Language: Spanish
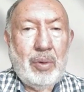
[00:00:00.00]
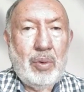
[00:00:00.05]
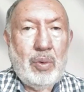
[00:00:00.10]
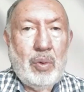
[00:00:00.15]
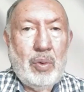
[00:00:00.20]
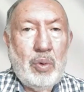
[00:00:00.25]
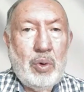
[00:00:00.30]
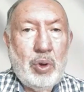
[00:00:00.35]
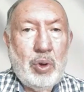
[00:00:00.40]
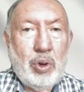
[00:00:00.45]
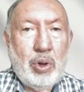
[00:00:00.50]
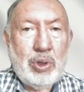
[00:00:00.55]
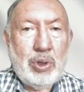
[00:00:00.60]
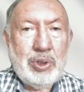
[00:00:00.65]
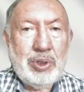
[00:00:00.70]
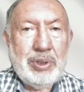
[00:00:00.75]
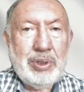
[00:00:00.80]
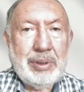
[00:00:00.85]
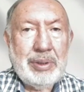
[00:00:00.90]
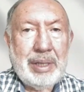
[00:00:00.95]

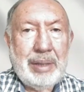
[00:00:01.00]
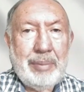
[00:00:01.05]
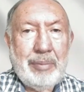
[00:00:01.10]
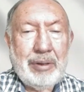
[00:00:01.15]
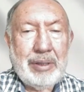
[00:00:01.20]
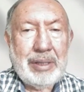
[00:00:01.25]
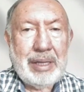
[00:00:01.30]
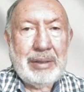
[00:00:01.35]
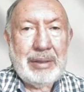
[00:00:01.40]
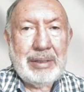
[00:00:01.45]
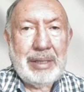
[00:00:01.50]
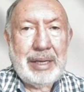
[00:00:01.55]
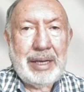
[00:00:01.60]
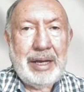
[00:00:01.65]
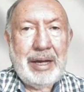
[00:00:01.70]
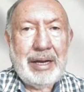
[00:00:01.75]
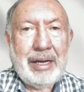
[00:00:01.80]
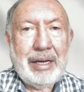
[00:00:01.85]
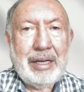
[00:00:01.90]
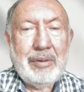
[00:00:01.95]
1-2, que
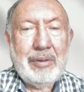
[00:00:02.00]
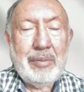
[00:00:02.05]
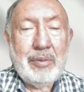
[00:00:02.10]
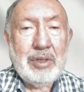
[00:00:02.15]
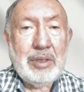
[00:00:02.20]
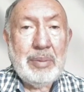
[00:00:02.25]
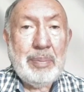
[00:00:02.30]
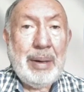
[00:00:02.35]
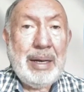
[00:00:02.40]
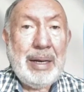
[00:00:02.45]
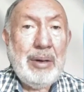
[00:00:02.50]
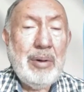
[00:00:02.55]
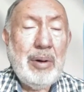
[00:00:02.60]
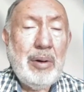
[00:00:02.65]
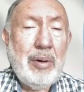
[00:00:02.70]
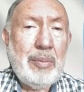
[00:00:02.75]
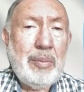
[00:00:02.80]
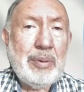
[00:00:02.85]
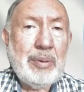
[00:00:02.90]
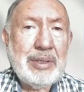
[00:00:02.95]
seguía ganando Municipal, y
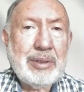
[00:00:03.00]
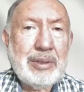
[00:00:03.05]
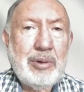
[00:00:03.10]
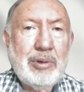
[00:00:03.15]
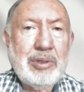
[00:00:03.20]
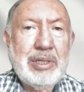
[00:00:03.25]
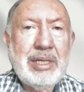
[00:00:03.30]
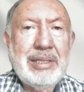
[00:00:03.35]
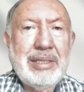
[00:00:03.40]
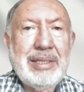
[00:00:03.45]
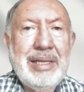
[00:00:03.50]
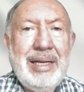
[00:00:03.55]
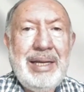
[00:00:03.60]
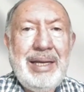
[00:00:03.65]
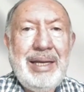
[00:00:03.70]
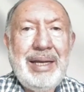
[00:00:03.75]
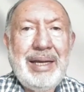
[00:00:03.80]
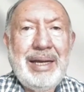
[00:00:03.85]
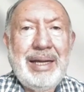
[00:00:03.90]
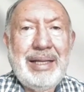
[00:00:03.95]
luego pues cosas
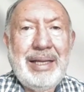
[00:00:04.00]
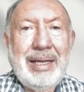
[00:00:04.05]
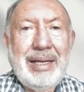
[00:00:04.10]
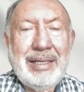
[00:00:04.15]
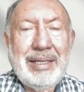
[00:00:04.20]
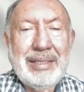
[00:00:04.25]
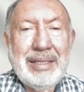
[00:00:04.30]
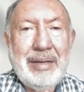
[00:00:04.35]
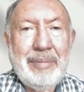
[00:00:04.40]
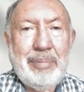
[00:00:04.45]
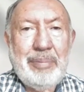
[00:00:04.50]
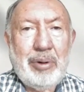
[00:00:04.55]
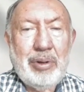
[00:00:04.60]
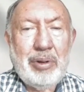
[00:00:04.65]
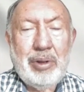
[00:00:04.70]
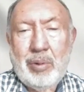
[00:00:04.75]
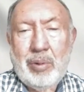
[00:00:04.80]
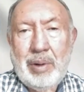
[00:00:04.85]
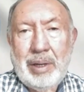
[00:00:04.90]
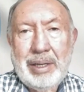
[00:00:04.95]
que tiene este
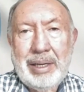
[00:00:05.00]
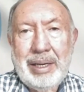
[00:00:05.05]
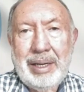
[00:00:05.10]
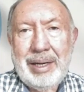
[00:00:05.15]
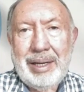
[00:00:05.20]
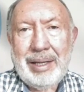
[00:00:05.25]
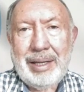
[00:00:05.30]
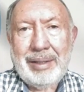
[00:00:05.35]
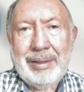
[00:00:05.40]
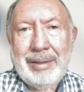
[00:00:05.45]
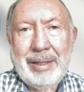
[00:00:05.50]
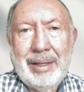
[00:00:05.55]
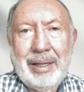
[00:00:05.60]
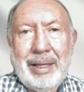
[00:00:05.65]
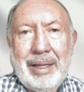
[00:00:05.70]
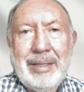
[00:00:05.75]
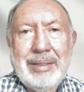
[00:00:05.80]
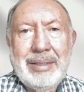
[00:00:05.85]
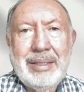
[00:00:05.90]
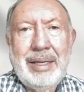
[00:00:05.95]
deporte o cualquiera, la
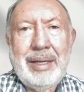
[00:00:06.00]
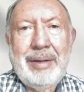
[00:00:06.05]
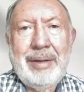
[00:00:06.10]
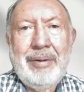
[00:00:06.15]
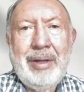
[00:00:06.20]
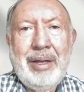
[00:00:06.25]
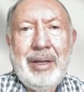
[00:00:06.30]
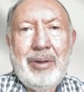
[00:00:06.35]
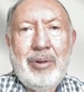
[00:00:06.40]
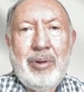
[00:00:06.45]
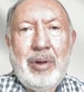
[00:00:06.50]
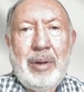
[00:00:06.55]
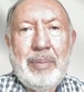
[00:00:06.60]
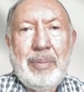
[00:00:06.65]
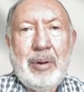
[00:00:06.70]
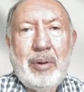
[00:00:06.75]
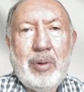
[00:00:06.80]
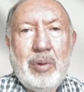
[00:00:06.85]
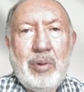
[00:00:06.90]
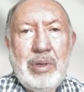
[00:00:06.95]
que dice, no hay
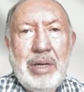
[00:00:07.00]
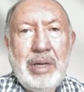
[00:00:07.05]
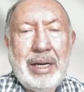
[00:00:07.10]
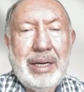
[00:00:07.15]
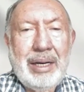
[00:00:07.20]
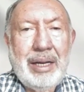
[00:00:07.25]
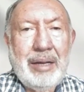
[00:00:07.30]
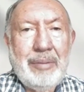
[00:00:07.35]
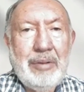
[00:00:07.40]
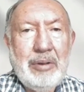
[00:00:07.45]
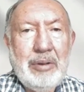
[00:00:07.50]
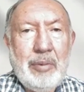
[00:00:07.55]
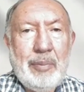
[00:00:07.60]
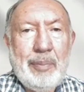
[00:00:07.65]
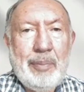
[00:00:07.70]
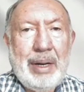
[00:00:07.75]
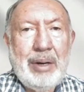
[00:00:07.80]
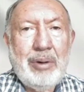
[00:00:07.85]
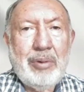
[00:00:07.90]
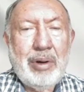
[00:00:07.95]
peor cuña que la del mismo
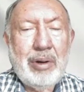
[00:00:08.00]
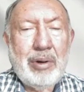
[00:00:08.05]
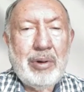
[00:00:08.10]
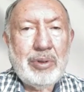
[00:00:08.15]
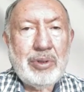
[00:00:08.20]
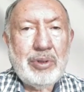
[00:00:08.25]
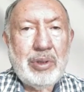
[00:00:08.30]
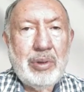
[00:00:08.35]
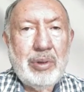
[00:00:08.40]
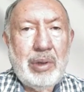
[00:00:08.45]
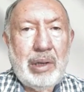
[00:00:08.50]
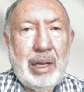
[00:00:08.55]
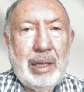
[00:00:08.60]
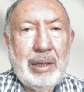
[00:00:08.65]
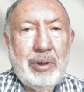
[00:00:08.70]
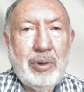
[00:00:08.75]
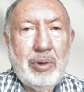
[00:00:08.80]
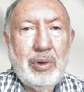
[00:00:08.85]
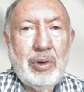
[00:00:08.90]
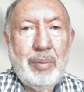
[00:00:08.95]
palo que con su eh,
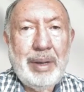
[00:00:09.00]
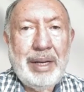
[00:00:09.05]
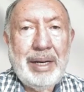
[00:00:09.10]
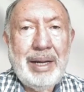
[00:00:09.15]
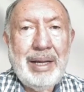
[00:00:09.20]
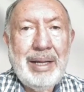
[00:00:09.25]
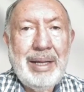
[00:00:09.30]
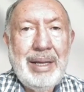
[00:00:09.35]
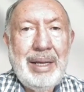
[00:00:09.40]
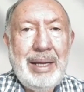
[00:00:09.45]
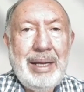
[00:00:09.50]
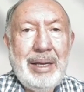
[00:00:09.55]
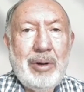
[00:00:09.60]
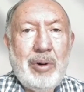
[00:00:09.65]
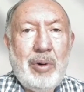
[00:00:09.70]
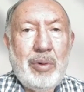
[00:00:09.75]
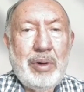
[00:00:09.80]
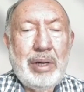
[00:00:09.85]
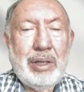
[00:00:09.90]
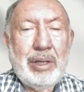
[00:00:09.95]
Antonio Mena,
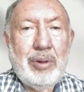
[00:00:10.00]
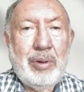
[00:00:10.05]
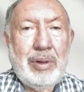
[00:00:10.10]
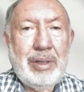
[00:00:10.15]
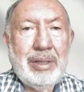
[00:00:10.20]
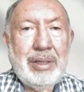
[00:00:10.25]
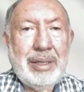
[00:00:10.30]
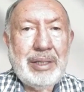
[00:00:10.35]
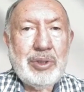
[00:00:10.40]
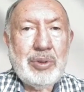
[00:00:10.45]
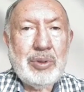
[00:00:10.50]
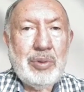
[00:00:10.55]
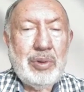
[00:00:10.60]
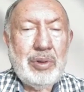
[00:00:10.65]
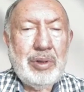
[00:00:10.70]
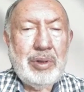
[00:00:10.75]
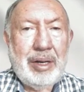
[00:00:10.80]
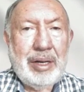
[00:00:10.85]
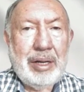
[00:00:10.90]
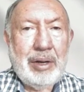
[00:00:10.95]
concretó el
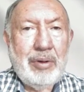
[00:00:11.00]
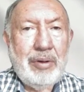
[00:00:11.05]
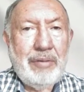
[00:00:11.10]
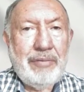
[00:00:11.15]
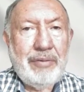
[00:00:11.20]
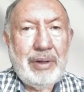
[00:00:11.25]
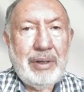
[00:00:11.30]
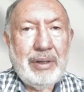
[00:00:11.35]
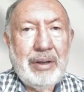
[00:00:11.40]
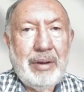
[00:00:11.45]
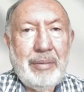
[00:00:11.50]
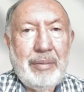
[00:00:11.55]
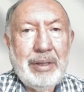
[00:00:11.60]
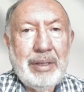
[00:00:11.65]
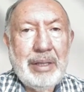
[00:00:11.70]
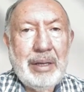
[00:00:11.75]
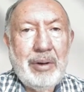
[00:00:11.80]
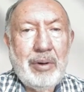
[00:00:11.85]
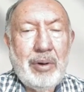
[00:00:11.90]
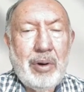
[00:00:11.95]
3-1 y alejó
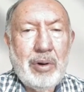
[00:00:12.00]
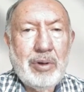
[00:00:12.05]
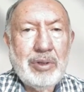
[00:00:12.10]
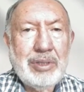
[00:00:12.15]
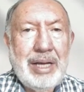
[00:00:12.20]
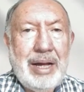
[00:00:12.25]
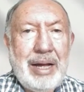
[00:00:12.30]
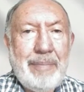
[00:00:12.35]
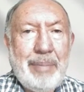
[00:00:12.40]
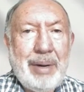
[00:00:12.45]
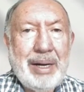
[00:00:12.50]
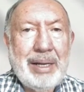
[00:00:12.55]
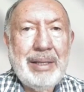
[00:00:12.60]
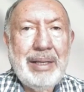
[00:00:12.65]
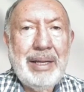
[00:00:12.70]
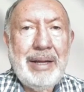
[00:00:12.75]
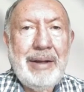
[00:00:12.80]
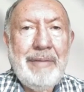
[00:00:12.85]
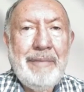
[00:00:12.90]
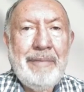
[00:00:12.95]
definitivamente a los rojos,
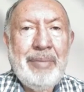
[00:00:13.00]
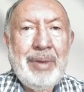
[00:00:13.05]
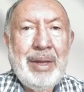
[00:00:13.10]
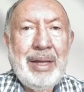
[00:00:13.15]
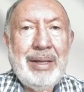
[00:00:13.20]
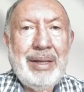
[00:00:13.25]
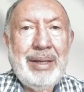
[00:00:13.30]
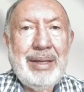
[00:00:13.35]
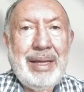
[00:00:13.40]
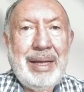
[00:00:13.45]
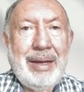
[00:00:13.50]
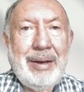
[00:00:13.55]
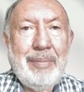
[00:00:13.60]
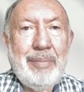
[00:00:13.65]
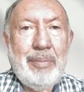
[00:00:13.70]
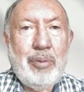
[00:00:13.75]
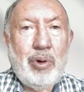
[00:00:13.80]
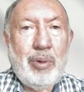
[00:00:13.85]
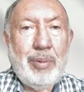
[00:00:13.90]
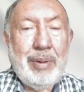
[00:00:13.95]
aparte de
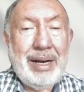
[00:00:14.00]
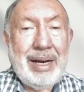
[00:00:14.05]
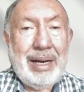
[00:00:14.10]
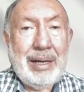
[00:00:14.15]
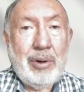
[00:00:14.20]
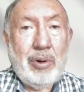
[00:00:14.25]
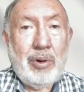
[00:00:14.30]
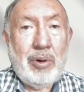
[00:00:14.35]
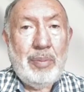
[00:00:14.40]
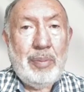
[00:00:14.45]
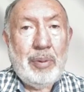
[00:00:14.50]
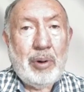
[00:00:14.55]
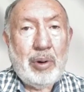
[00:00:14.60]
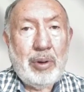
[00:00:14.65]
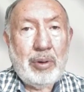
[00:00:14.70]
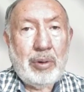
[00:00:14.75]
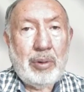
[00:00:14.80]
volver al gol por